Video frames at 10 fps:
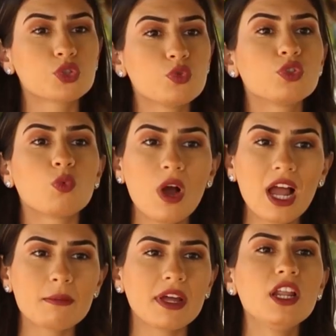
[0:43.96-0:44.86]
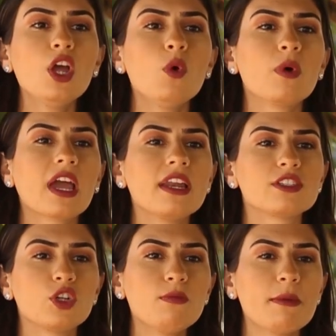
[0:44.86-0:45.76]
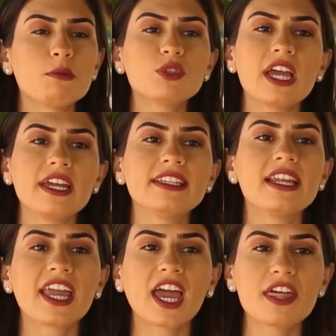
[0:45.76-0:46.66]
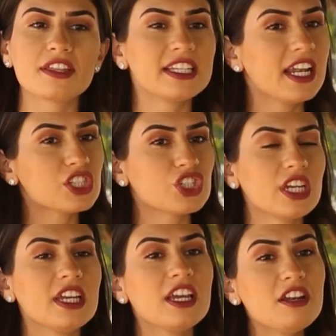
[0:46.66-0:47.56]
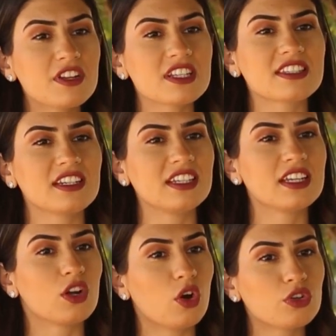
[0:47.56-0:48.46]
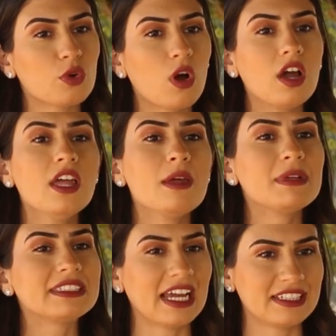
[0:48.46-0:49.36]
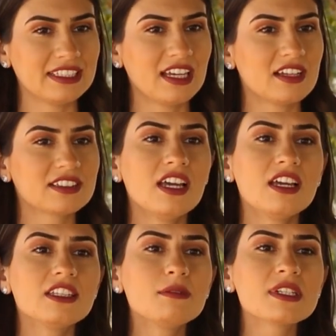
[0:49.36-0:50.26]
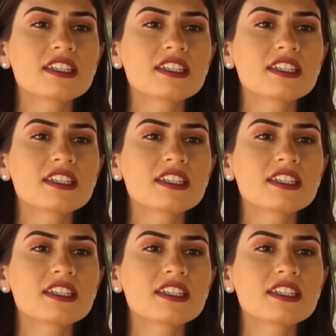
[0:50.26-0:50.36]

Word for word: وجود وعمل وكالة الأمم المتحدة لإغاثة اللاجئين الفلسطينيين الأونروا من تحديات ضمن